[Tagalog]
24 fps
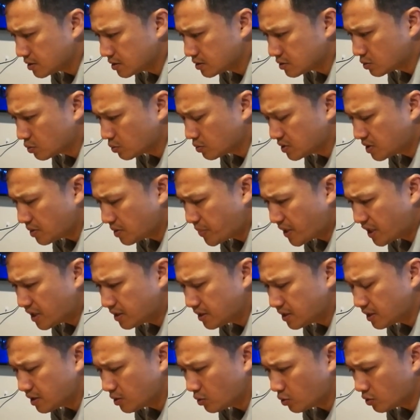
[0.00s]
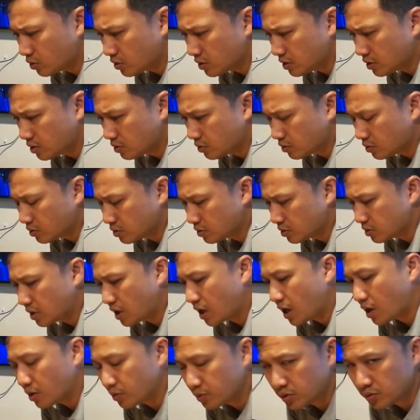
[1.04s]
so depending on on
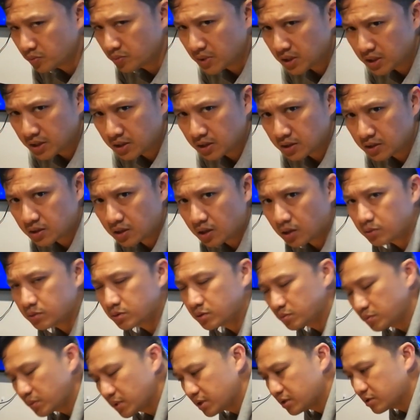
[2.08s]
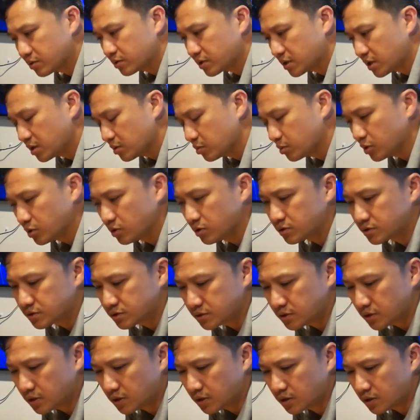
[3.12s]
how you make it, how you make your
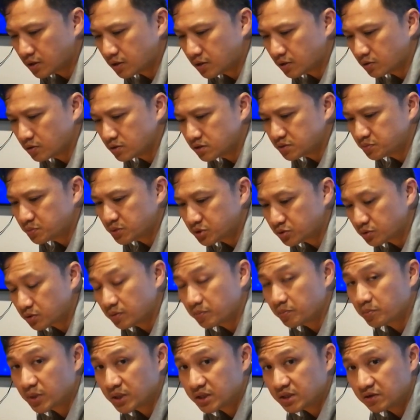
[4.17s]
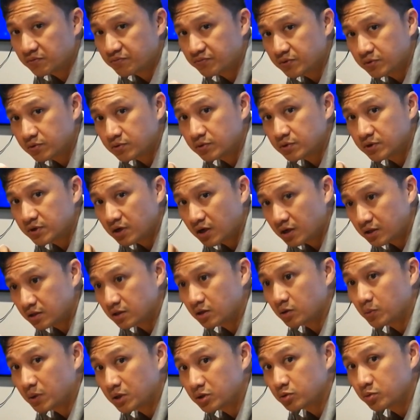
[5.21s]
cables, uh, always be sure. But if you're not
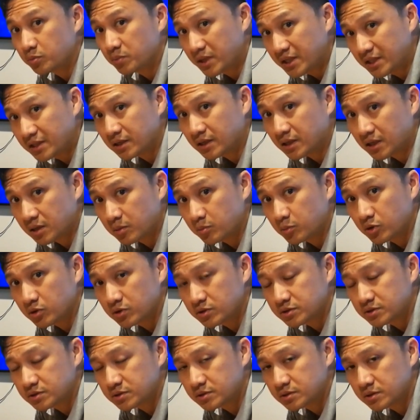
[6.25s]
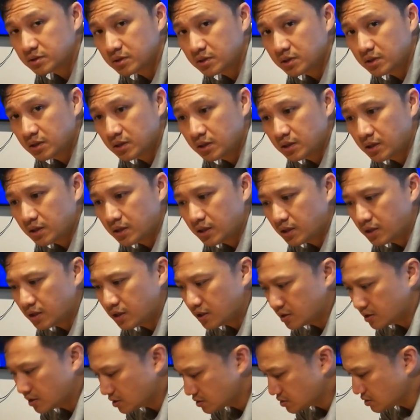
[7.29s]
the one who made the cables,
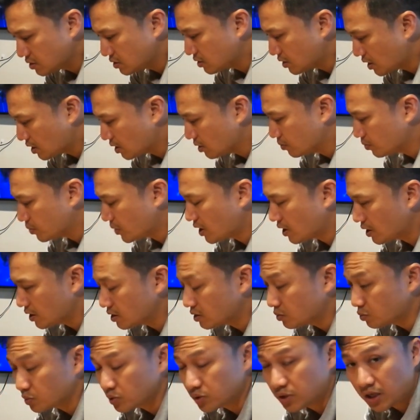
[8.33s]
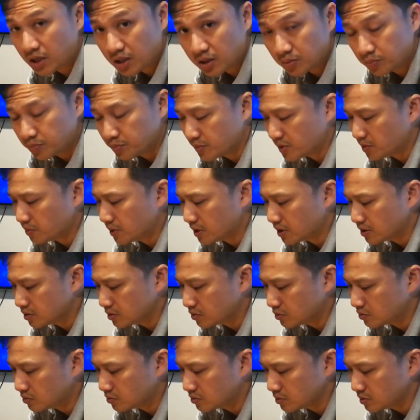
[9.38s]
it doesn't help. Uh, it would help naman
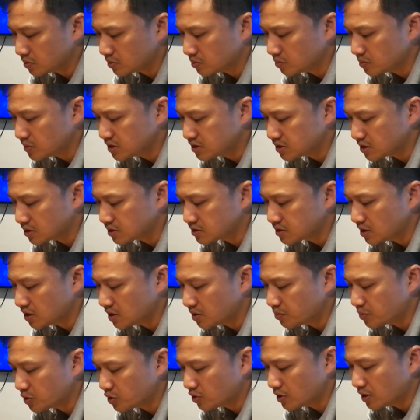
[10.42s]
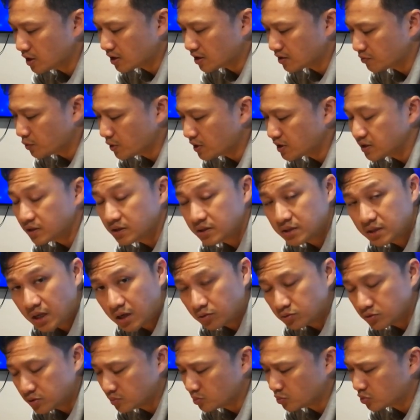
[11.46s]
kung you know minsan silipin niyo lang. When in
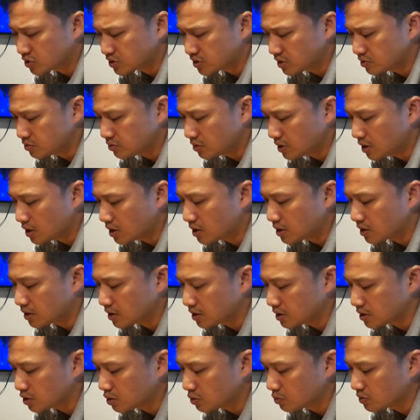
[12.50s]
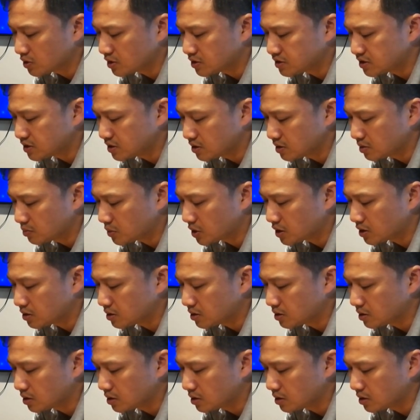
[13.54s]
doubt, buksan niyo lang and you will see naman